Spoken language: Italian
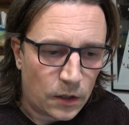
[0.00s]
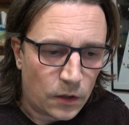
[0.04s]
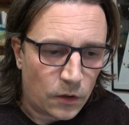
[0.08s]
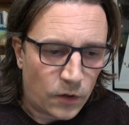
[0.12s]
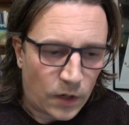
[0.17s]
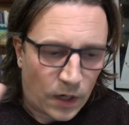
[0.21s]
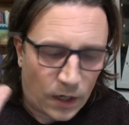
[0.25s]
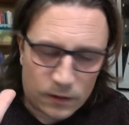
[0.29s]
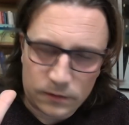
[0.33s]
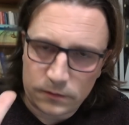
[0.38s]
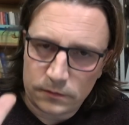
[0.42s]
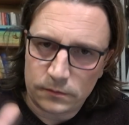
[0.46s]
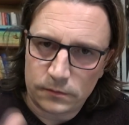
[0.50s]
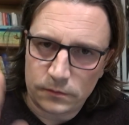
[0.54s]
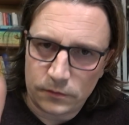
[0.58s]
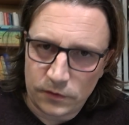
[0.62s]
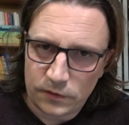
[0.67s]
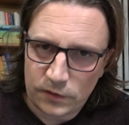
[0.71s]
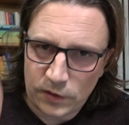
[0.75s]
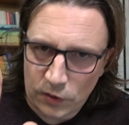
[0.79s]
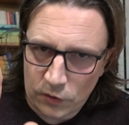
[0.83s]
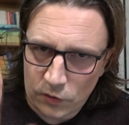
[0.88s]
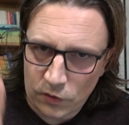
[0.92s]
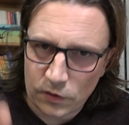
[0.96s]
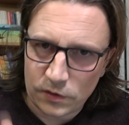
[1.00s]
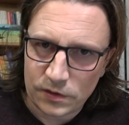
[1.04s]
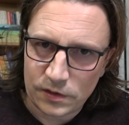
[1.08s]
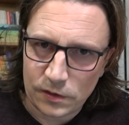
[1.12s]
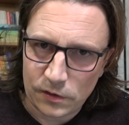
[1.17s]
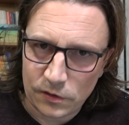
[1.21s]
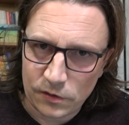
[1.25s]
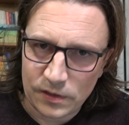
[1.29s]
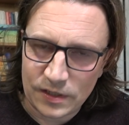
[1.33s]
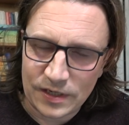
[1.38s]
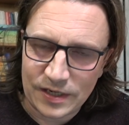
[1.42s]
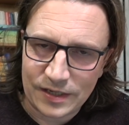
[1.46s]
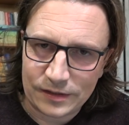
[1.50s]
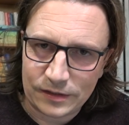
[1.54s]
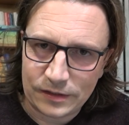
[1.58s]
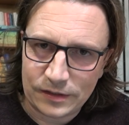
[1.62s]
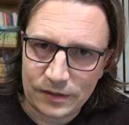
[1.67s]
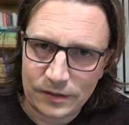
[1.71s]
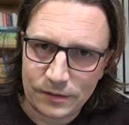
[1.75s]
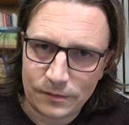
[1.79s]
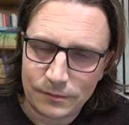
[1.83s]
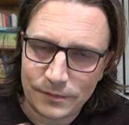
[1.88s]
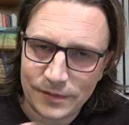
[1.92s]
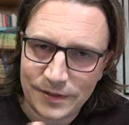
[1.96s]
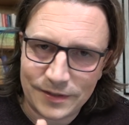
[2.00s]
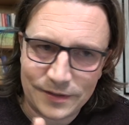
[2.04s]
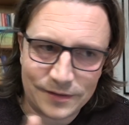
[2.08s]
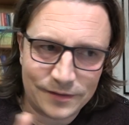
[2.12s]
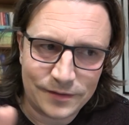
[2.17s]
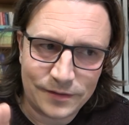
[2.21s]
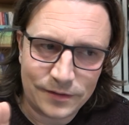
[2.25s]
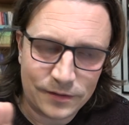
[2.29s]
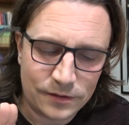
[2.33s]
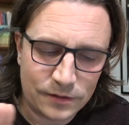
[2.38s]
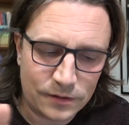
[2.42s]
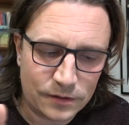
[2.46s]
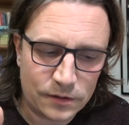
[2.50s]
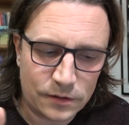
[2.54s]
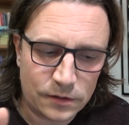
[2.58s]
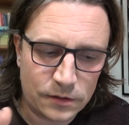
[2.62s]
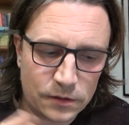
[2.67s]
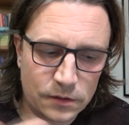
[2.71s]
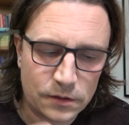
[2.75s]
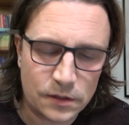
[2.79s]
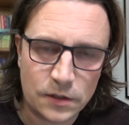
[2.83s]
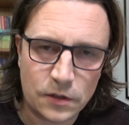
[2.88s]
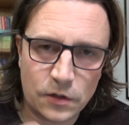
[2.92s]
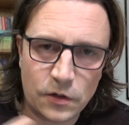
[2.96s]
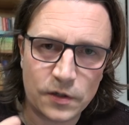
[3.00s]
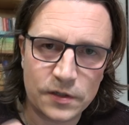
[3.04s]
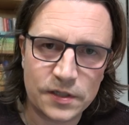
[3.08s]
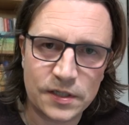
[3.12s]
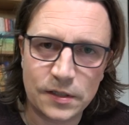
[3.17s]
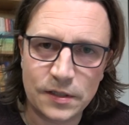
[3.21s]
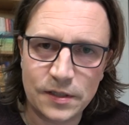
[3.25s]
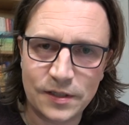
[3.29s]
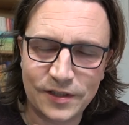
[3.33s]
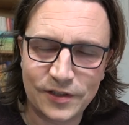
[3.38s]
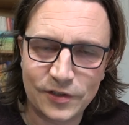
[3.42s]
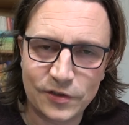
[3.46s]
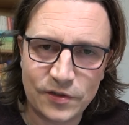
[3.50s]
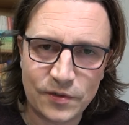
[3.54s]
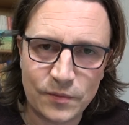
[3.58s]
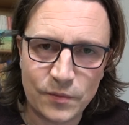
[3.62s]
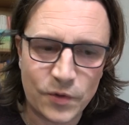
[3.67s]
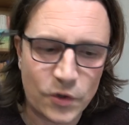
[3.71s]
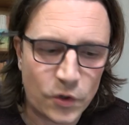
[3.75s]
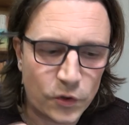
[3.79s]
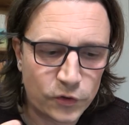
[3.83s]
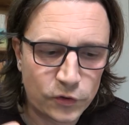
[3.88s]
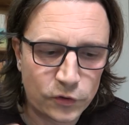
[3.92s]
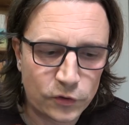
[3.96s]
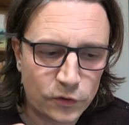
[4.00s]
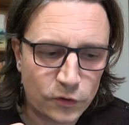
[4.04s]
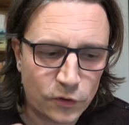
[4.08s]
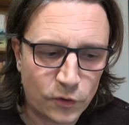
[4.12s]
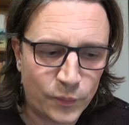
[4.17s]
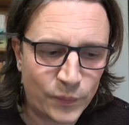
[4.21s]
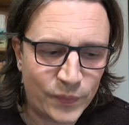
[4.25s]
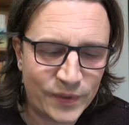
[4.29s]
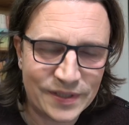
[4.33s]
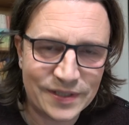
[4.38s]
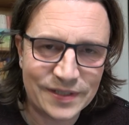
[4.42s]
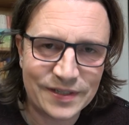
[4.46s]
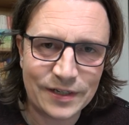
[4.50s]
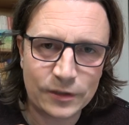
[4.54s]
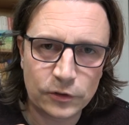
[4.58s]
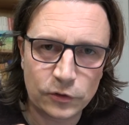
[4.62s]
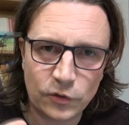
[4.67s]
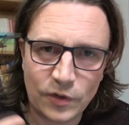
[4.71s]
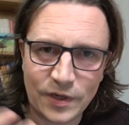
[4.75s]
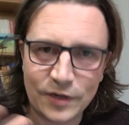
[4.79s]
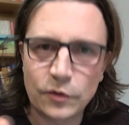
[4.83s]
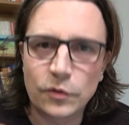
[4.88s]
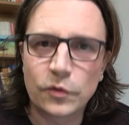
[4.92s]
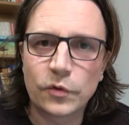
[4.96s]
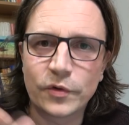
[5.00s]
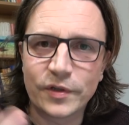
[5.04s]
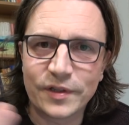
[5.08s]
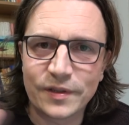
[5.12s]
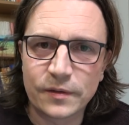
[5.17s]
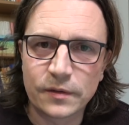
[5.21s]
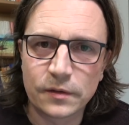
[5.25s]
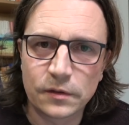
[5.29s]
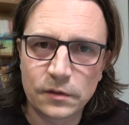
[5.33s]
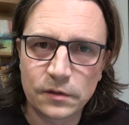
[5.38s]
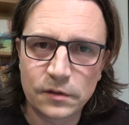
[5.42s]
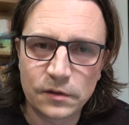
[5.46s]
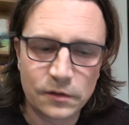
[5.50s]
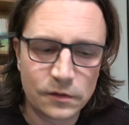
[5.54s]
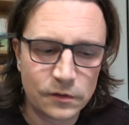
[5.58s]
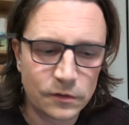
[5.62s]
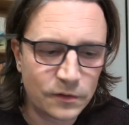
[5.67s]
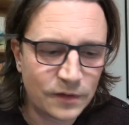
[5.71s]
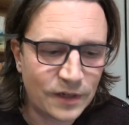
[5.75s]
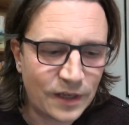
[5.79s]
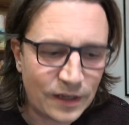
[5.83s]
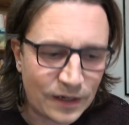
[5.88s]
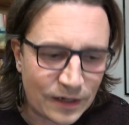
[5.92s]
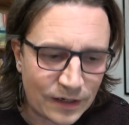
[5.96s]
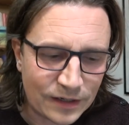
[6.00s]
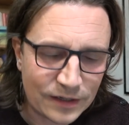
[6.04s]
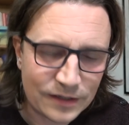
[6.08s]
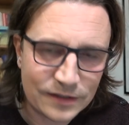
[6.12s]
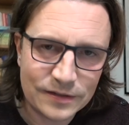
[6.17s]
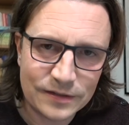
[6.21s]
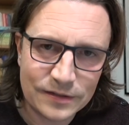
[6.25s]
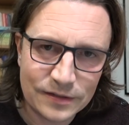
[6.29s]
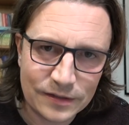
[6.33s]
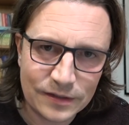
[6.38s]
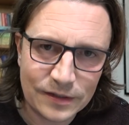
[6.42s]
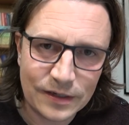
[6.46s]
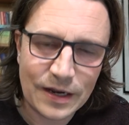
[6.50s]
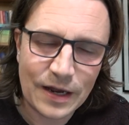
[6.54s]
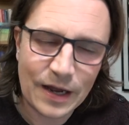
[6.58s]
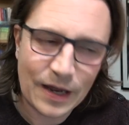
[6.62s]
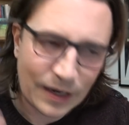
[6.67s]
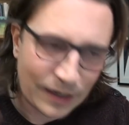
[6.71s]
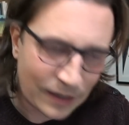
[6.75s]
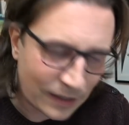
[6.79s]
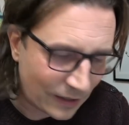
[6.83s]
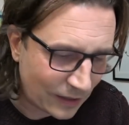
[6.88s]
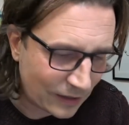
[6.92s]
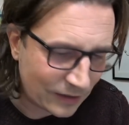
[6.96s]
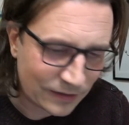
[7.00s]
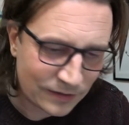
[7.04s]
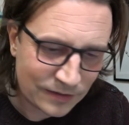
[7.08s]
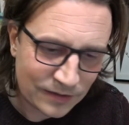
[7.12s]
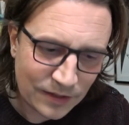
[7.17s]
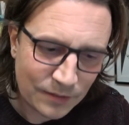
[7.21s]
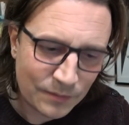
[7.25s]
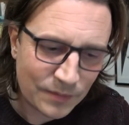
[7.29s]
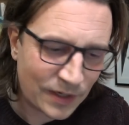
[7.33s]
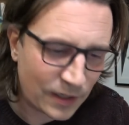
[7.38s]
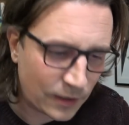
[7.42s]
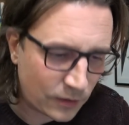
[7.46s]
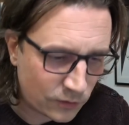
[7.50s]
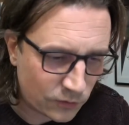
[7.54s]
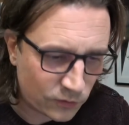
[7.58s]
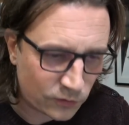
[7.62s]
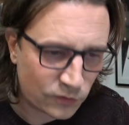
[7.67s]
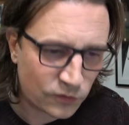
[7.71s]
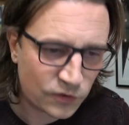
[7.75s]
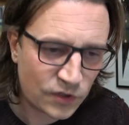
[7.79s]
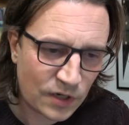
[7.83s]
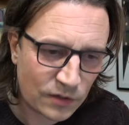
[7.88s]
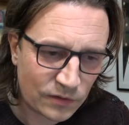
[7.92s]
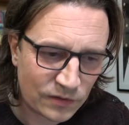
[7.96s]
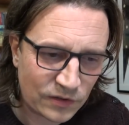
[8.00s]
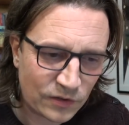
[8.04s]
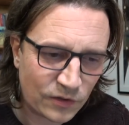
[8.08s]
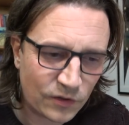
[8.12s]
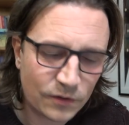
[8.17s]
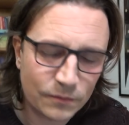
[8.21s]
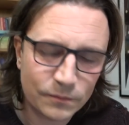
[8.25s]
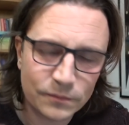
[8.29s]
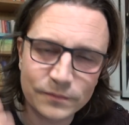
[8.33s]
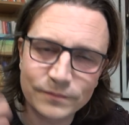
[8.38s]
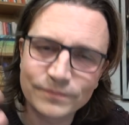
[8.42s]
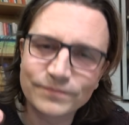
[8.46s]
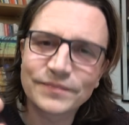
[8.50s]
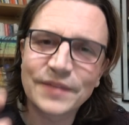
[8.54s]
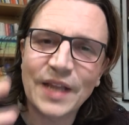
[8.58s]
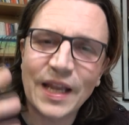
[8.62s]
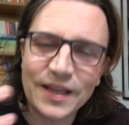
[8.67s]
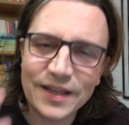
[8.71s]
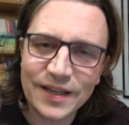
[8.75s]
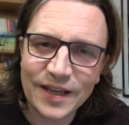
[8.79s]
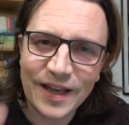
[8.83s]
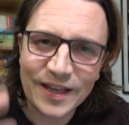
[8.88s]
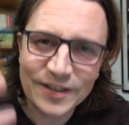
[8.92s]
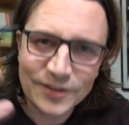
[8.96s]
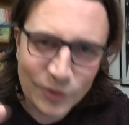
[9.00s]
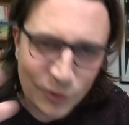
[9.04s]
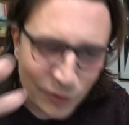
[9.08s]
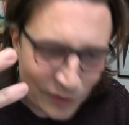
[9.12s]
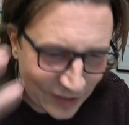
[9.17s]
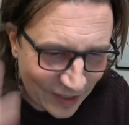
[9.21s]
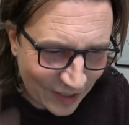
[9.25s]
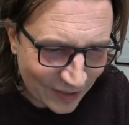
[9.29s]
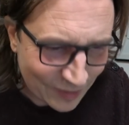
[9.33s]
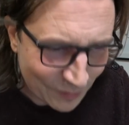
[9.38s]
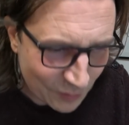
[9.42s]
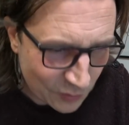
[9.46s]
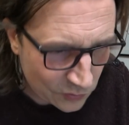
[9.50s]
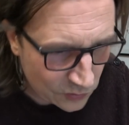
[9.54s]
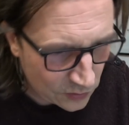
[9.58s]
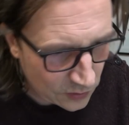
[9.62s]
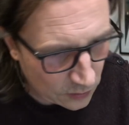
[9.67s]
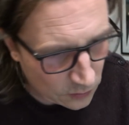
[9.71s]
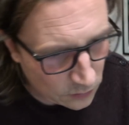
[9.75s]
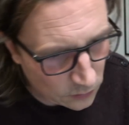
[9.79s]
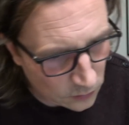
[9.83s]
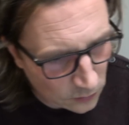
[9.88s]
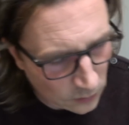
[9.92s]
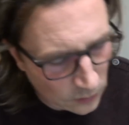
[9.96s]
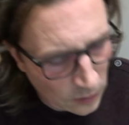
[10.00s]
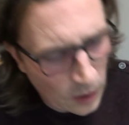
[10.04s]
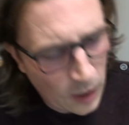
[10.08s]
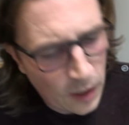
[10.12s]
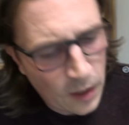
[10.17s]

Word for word: Ora, queste cose le ho lette, ma qualcosa detto si è mosso, ho pensato a noi, non ai ragazzini, anche i ragazzini, ma li conosco già questi. Ascoltatemi un secondo.